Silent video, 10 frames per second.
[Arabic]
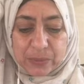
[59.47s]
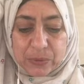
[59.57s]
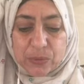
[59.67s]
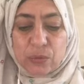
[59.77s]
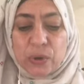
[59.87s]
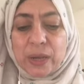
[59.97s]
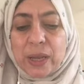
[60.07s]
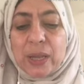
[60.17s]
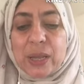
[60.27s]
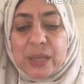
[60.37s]
بتقول
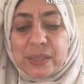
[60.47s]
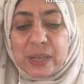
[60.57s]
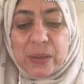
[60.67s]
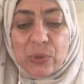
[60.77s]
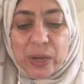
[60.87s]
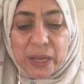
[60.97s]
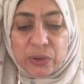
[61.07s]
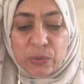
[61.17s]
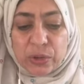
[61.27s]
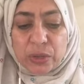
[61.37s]
السلام
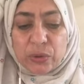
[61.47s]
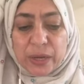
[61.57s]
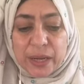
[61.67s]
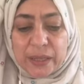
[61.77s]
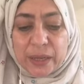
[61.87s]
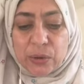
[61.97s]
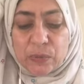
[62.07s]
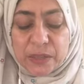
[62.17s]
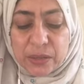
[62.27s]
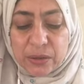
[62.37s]
عليكم أريد أن أحكي
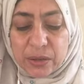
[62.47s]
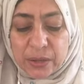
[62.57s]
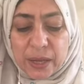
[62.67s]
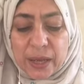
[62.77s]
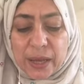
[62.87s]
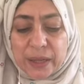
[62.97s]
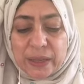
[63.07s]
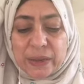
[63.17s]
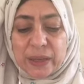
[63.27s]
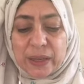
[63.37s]
لكم سرا
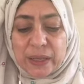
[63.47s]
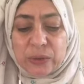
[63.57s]
حدث لي